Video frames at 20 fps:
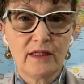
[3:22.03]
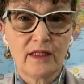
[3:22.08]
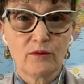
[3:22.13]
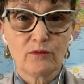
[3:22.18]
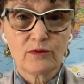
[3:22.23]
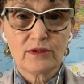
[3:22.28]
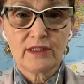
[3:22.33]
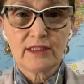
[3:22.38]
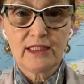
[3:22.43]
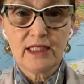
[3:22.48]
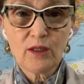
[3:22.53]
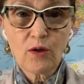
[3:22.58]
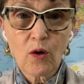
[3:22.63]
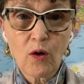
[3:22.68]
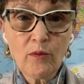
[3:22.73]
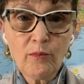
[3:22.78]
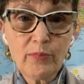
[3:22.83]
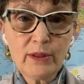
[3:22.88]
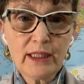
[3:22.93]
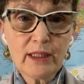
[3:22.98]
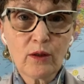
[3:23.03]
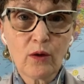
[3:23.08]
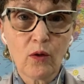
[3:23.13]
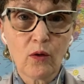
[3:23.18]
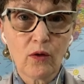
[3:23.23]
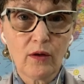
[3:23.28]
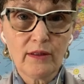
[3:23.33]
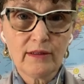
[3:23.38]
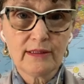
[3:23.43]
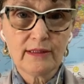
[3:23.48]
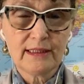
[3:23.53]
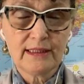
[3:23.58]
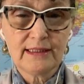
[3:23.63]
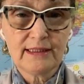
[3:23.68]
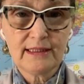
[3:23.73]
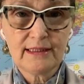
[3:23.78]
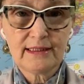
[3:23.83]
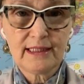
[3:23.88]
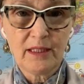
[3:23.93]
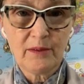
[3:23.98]
Então, se complicou,
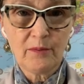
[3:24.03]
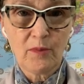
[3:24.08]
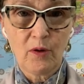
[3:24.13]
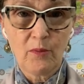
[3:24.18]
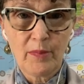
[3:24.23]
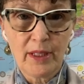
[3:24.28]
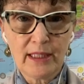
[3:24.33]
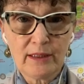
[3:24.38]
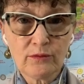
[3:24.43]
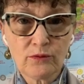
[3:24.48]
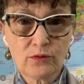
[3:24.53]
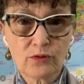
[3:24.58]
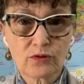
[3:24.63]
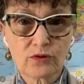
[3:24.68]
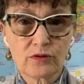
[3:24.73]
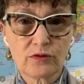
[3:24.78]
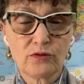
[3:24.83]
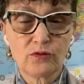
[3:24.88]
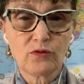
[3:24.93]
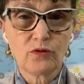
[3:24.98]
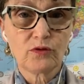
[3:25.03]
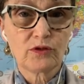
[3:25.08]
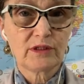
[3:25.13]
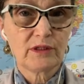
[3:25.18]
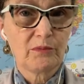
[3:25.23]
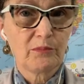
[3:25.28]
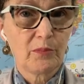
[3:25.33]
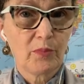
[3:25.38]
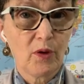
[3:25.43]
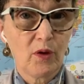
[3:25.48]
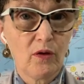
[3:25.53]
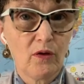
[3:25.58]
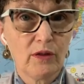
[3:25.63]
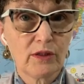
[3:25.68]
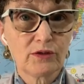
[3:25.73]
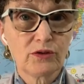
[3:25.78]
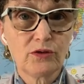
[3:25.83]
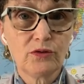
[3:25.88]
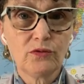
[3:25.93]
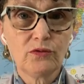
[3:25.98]
existem momentos nos
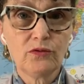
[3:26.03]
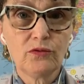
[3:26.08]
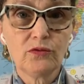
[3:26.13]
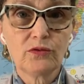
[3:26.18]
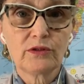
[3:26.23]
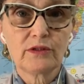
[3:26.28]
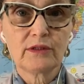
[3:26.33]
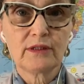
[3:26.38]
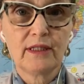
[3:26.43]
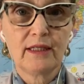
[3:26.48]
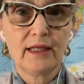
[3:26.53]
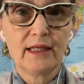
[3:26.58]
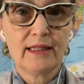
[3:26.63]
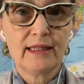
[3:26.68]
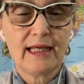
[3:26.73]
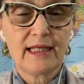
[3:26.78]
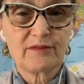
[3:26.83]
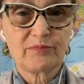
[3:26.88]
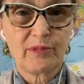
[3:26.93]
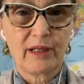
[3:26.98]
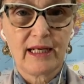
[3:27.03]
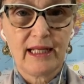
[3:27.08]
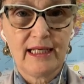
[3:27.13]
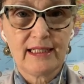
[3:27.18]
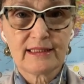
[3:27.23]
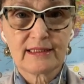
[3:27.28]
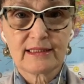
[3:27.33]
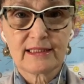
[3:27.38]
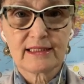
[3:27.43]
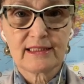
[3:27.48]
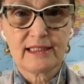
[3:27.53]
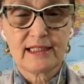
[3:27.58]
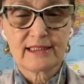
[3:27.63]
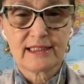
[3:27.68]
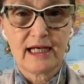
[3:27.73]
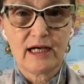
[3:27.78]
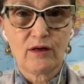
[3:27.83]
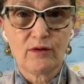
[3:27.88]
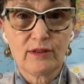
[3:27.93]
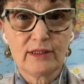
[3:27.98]
simpósios, nas palestras, nas
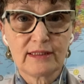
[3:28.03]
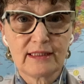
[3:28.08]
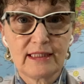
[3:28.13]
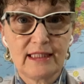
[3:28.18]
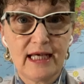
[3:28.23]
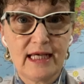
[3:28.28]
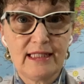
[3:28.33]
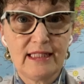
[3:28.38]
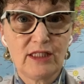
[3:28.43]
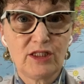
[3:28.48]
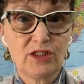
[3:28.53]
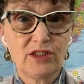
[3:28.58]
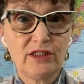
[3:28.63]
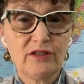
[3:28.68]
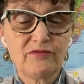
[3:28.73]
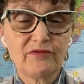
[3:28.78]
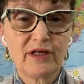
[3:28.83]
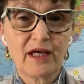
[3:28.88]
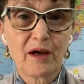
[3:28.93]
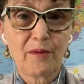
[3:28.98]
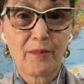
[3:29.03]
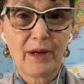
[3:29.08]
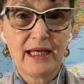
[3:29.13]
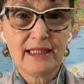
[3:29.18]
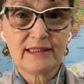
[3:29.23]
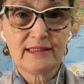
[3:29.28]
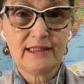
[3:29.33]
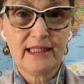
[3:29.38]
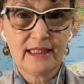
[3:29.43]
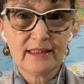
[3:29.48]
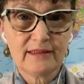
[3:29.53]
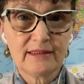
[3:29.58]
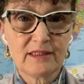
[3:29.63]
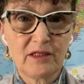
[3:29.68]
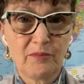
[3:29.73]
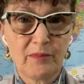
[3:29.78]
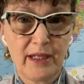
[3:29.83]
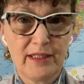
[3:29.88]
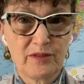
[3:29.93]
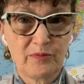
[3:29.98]
aulas, que a energia fica mais densa
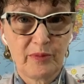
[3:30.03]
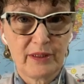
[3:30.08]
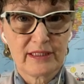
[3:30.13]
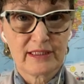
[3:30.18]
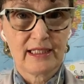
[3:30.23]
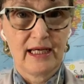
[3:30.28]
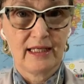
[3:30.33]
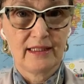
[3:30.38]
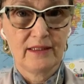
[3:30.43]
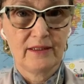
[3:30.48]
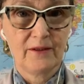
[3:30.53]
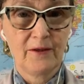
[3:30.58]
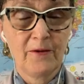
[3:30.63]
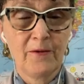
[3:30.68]
e mais pesada.